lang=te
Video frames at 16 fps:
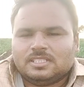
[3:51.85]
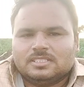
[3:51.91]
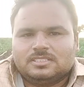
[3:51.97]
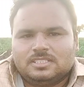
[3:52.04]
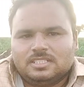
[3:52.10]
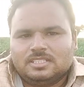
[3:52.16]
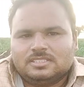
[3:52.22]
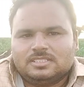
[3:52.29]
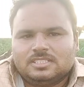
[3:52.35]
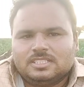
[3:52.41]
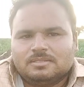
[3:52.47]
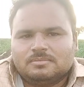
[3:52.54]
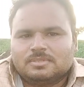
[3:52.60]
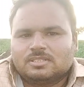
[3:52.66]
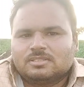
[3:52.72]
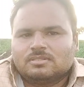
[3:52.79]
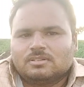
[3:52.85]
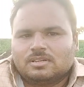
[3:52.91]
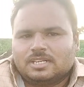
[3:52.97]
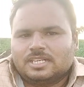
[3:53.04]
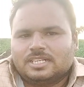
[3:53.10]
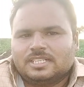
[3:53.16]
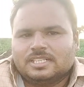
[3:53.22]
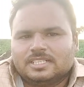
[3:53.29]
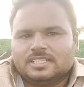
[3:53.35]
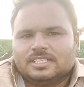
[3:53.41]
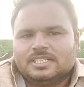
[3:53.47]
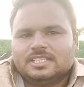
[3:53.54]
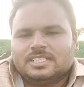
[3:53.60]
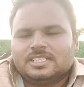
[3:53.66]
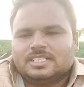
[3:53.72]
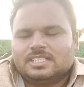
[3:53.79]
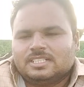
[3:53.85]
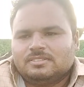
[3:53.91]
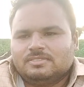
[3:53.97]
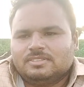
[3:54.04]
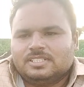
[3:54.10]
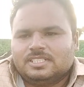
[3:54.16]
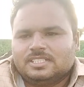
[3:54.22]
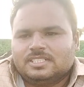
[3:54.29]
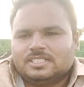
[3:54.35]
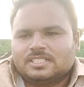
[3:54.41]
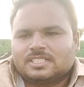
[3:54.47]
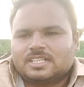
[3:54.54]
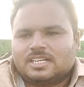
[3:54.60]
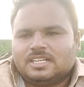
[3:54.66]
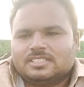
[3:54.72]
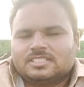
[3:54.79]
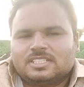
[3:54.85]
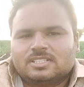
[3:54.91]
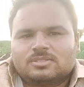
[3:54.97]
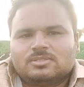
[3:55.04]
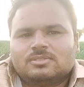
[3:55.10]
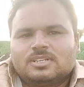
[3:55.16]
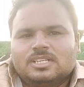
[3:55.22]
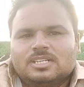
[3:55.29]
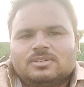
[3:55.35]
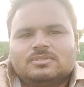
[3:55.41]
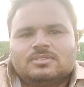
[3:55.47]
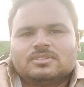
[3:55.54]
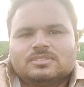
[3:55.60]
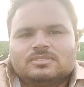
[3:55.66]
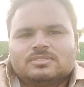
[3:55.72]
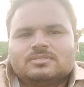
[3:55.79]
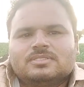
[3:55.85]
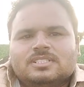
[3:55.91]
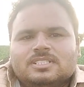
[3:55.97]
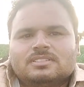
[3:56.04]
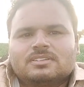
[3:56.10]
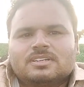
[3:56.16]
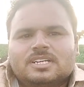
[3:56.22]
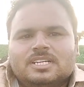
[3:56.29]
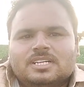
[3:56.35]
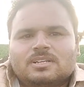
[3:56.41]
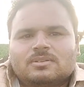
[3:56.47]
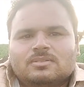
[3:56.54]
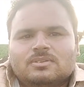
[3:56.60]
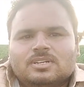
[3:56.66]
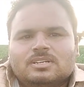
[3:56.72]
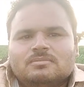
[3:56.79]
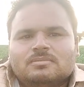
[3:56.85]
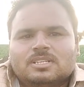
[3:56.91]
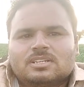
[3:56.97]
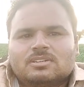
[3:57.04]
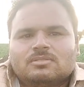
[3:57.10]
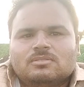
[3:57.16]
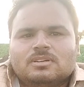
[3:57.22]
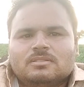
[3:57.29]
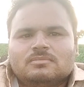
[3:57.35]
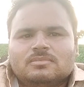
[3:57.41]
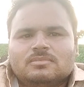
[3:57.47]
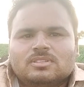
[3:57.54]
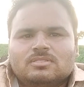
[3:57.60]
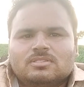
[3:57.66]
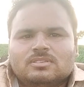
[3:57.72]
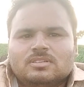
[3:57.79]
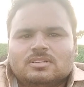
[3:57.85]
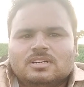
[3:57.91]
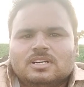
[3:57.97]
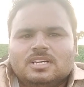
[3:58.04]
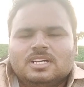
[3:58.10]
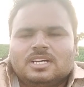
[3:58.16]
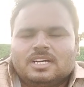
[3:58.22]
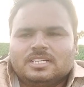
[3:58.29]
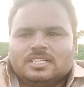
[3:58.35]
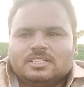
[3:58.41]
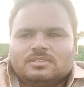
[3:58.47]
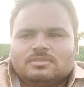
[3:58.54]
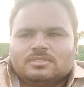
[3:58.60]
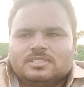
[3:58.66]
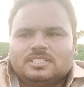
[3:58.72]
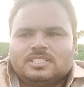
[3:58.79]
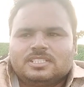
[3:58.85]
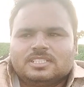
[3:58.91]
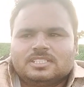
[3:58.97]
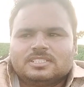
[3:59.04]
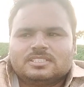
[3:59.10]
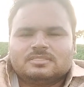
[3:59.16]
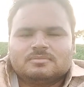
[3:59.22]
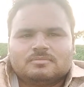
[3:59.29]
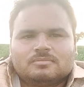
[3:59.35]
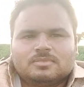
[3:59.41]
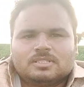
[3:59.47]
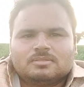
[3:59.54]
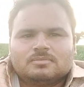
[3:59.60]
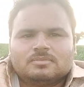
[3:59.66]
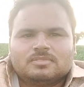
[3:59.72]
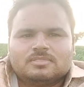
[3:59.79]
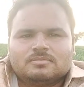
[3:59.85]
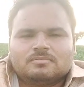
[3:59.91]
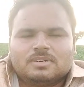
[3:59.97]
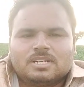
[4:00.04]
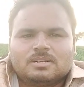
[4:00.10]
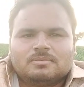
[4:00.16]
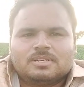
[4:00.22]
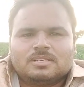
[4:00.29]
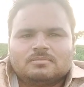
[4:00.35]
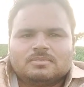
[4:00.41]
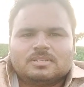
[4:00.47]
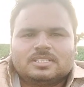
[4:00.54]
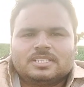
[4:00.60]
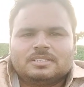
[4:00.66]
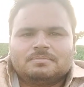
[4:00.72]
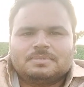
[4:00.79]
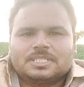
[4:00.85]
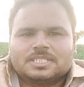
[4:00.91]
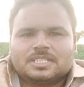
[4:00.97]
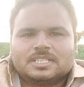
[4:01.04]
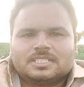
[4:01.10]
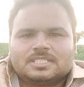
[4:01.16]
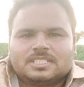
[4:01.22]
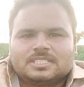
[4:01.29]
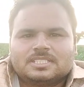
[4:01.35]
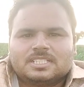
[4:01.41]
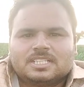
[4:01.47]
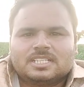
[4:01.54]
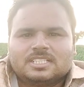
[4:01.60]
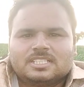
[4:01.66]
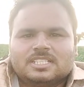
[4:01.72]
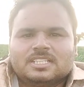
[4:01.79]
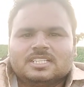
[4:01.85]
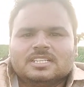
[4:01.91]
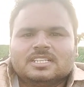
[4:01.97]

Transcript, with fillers: చిన్న చిన్న మందుల కంటే ఇవి కాస్ట్ ఎక్కువగానే ఉండొచ్చు ఎందుకంటే రోగం ఎక్కువ ముదురు అయ్యే కొద్దీ మనము బలమైన మందే పిచికారి చేసినట్లయితే